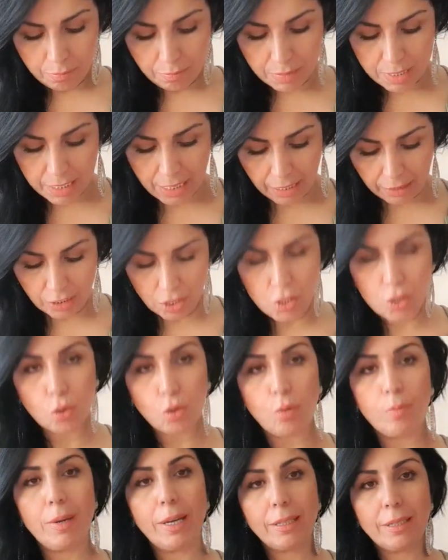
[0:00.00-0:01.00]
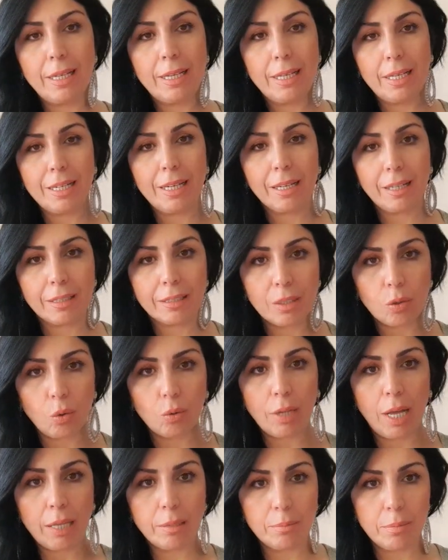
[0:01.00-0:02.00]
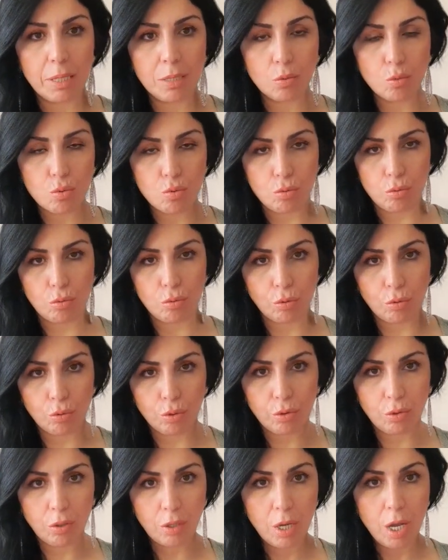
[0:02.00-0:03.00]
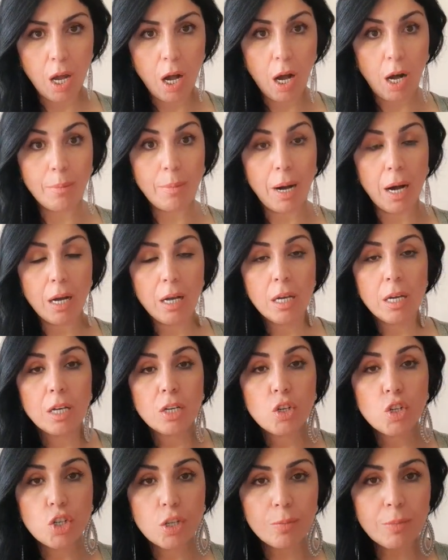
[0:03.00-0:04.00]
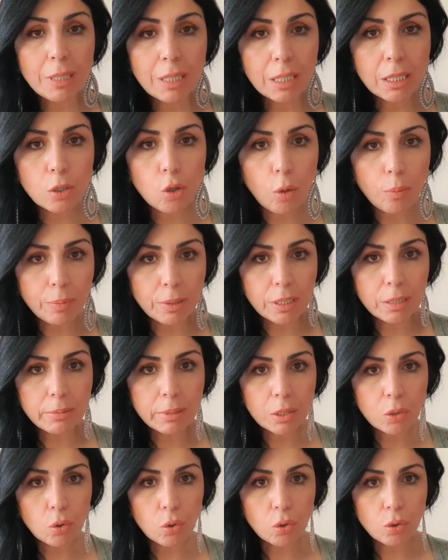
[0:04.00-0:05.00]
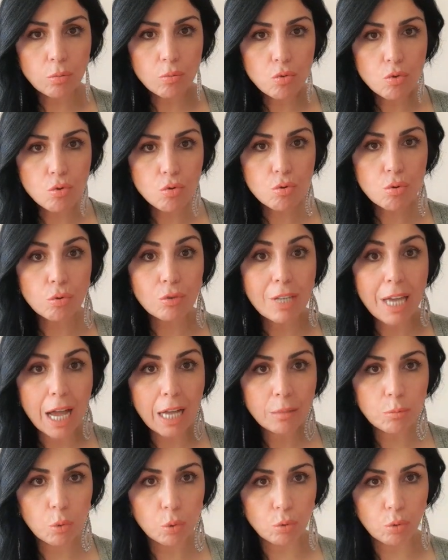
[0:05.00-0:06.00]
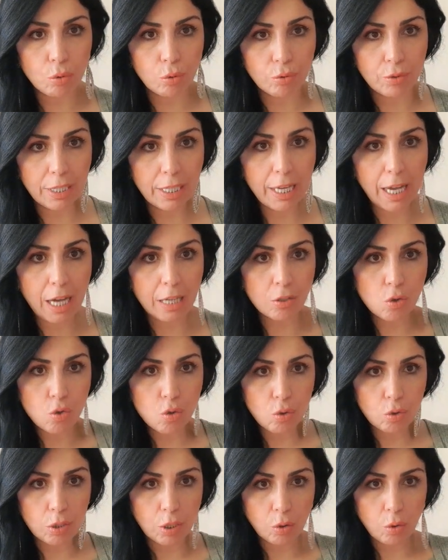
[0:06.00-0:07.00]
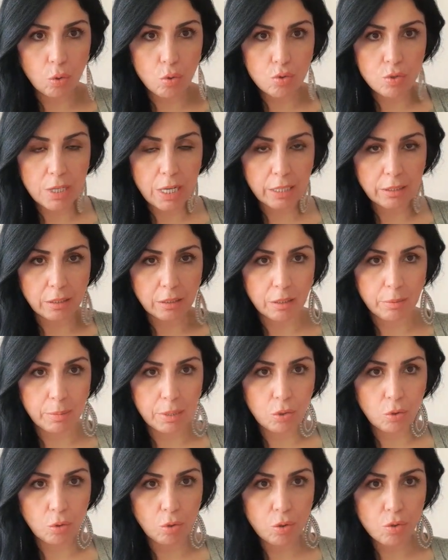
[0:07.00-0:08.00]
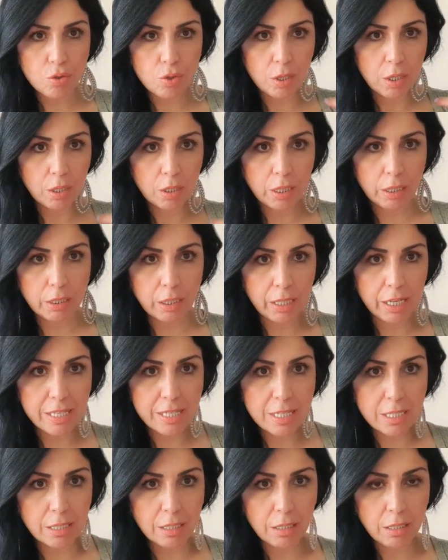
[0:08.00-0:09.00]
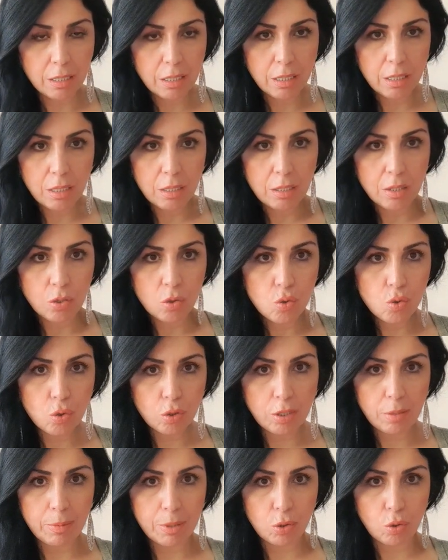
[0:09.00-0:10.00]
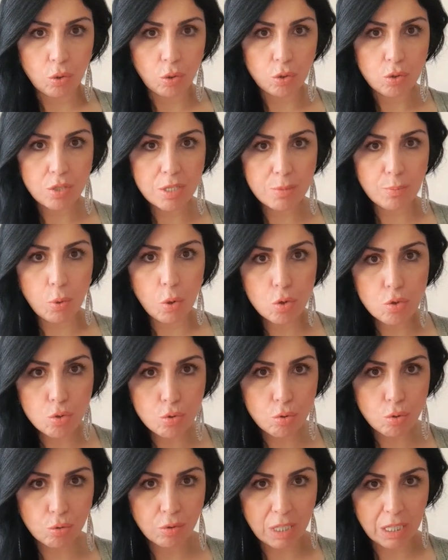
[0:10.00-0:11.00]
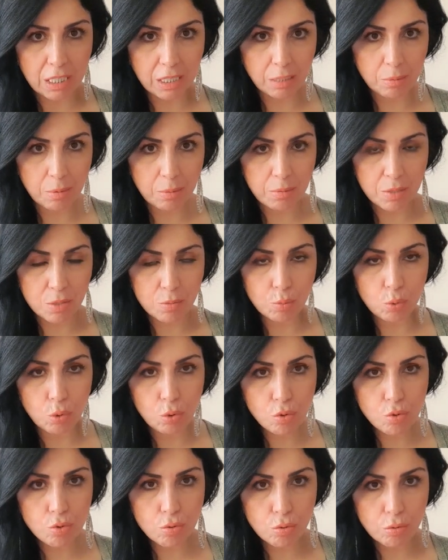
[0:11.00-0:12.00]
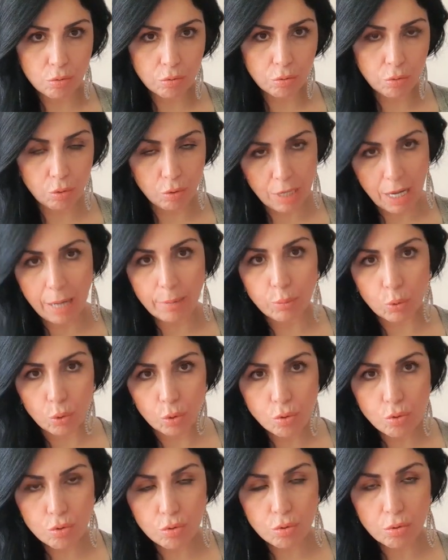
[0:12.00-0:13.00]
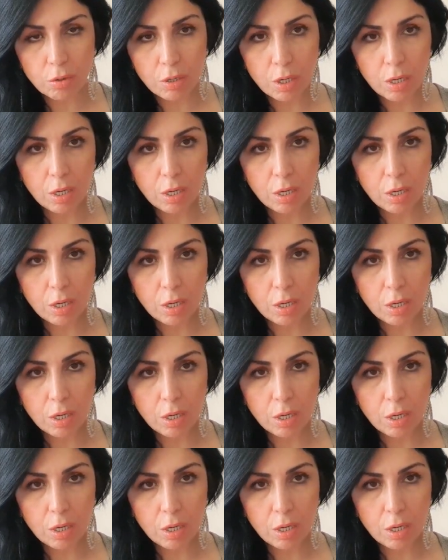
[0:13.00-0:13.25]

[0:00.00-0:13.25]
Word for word: sadece göbek deliğine kadar olan bir uzunluk. Ama Şimdiki croplara bakıyorum. Sütyen modülünde. Yani şurada göğüs altında bitiyor. Kalın askı şurada bitiyor. Sporcu sütyeni gibi bir bluz. Güya bluz.